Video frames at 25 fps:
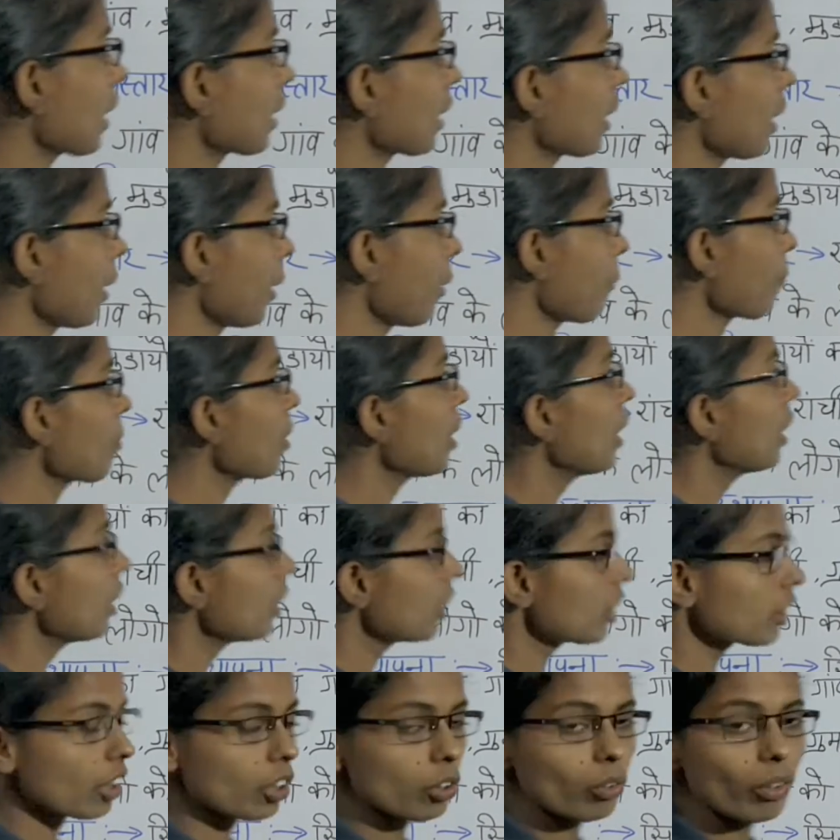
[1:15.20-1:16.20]
जाता है
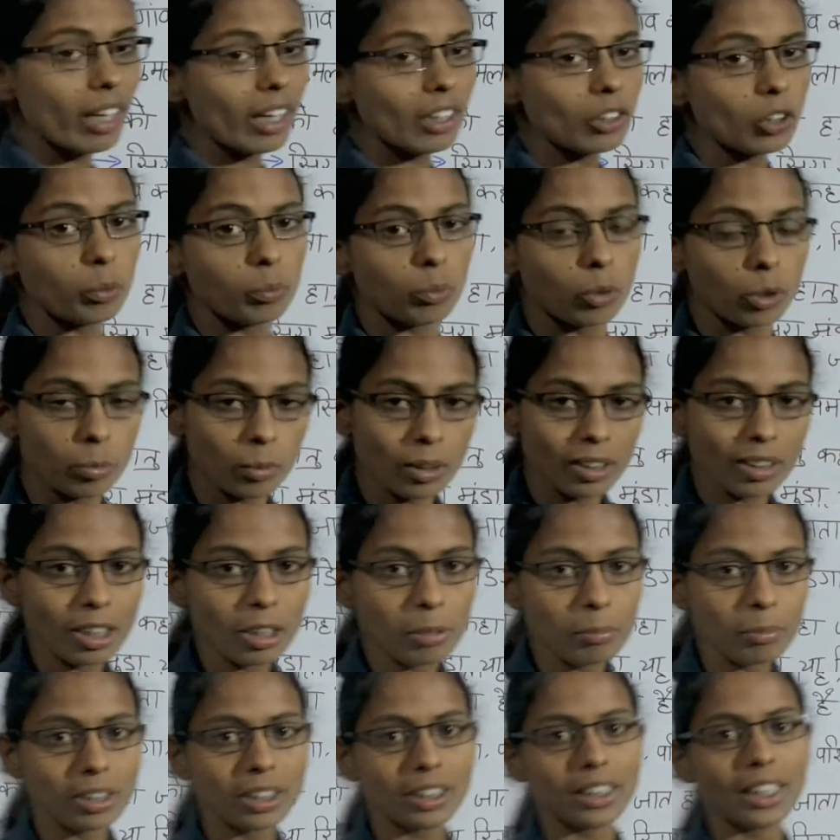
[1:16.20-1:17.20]
इनके द्वारा जो भूमि
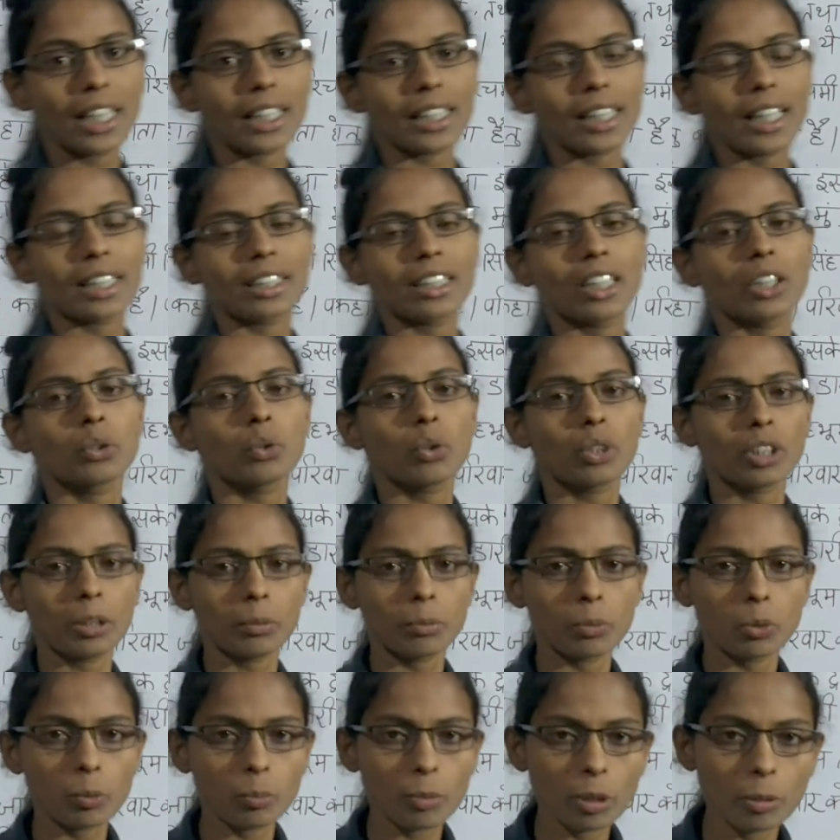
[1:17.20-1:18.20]
निर्मित किया गया था जो
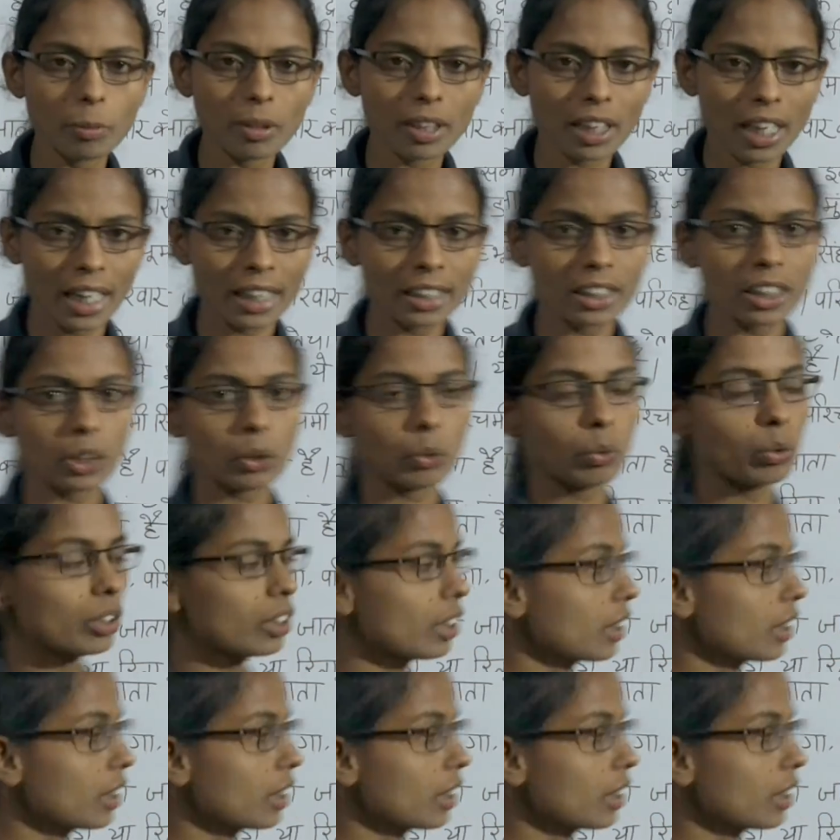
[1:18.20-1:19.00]
ये भूमि बनाए थे खुद